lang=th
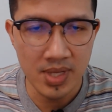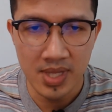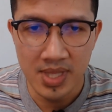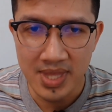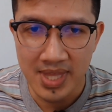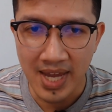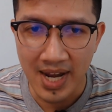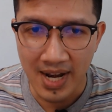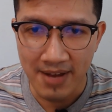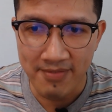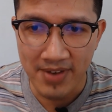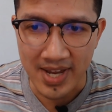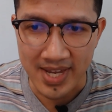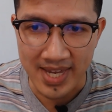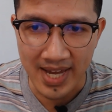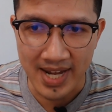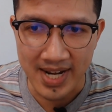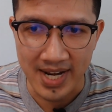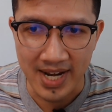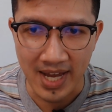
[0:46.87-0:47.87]
แต่ละฟังก์
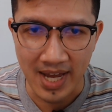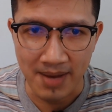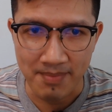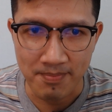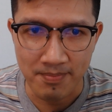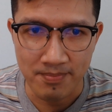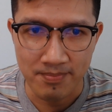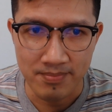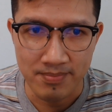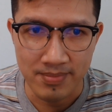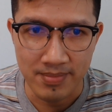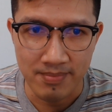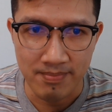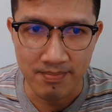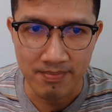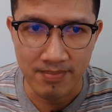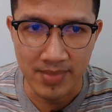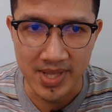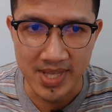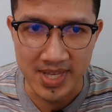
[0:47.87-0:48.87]
ชันนะครับ
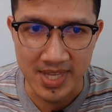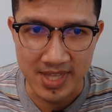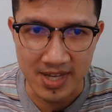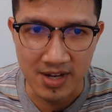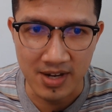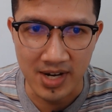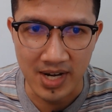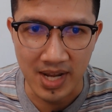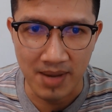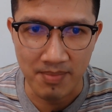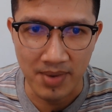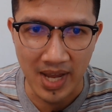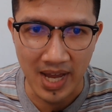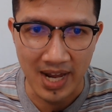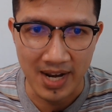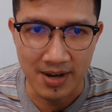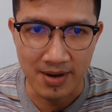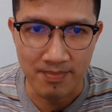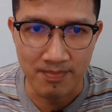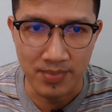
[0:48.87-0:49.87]
มันจะต้องทำการ
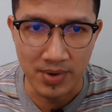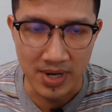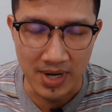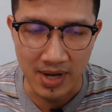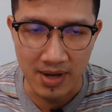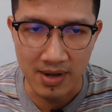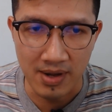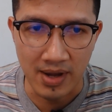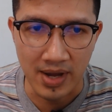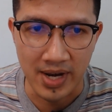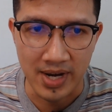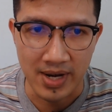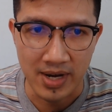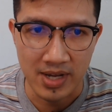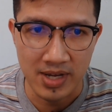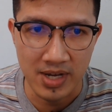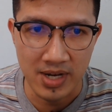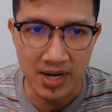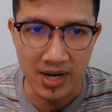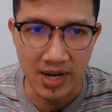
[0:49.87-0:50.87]
ปลดล็อกก่อน
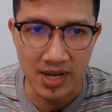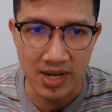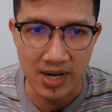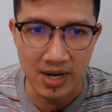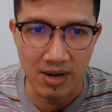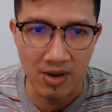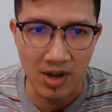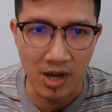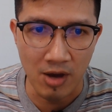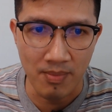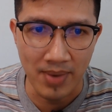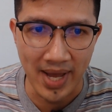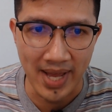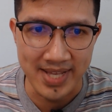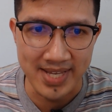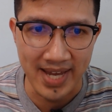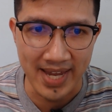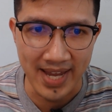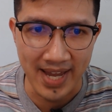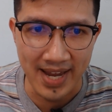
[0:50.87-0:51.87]
คือเราเข้ามา
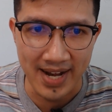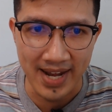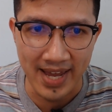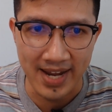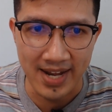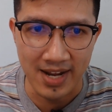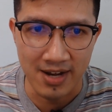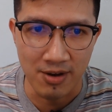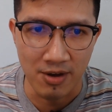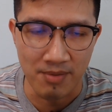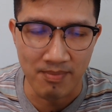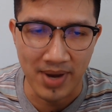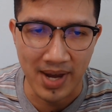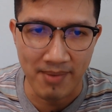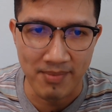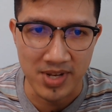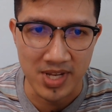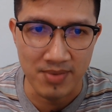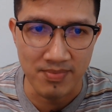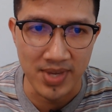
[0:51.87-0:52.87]
ใช้ครั้งแรกเนี่ยโหลดมา
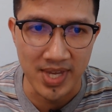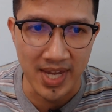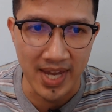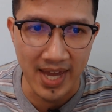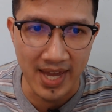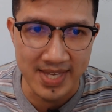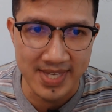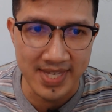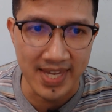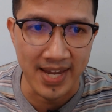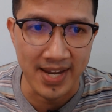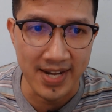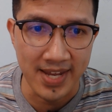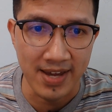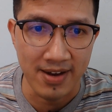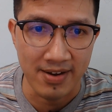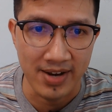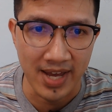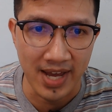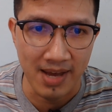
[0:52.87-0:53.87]
มันจะมีแค่เสียงเดีย
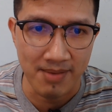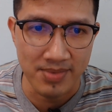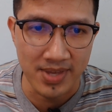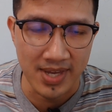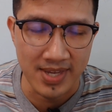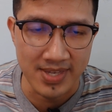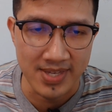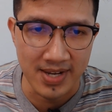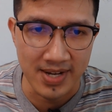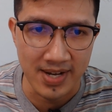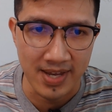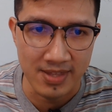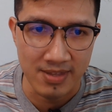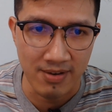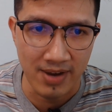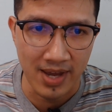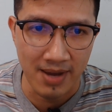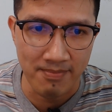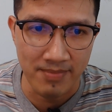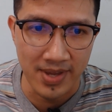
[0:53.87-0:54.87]
วนะครับ แต่จริงๆเนี่ยตัว
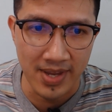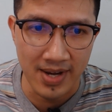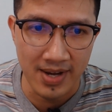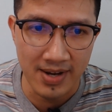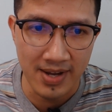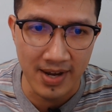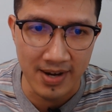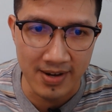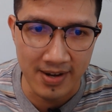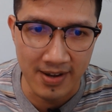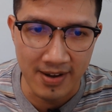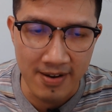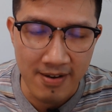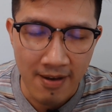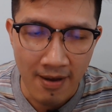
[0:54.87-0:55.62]
แอปมีให้เลือกถึง